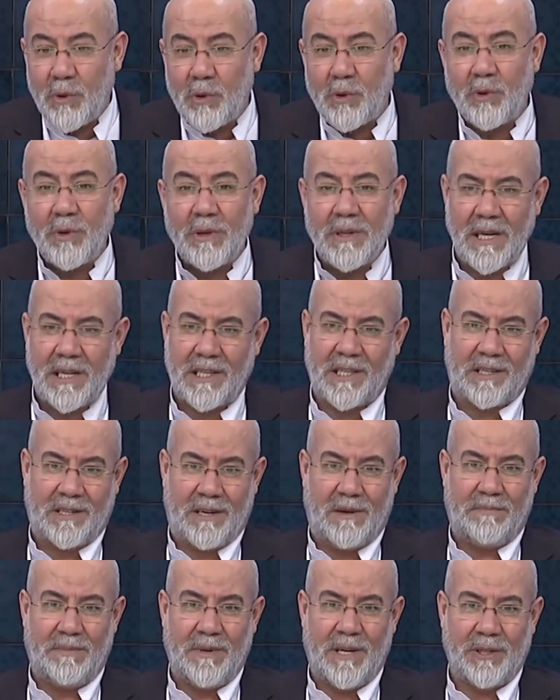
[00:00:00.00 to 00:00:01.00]
üstünde
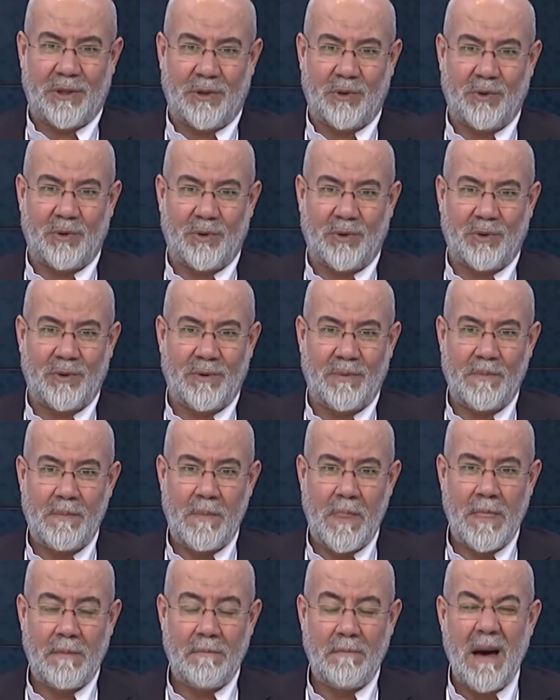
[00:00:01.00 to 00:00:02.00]
kitap yazıyordu.
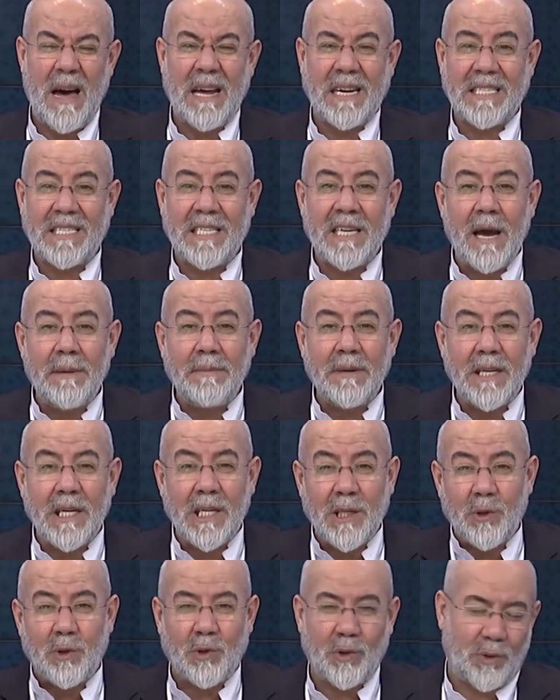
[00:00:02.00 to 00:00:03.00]

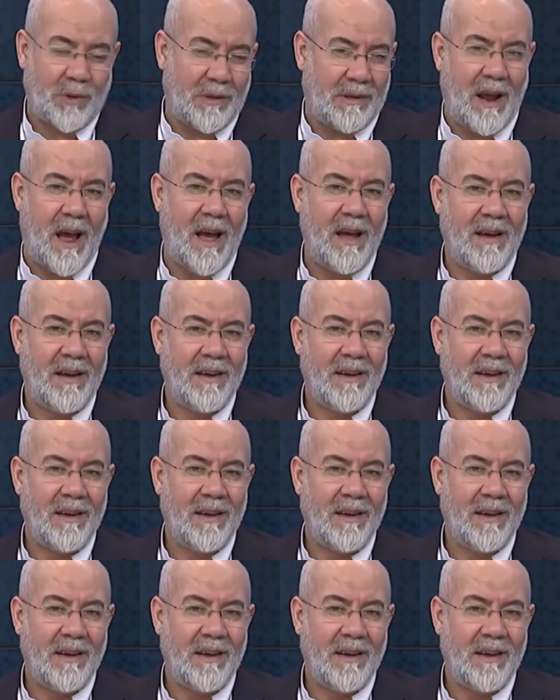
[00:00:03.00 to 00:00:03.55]
Merkebinin üstünde.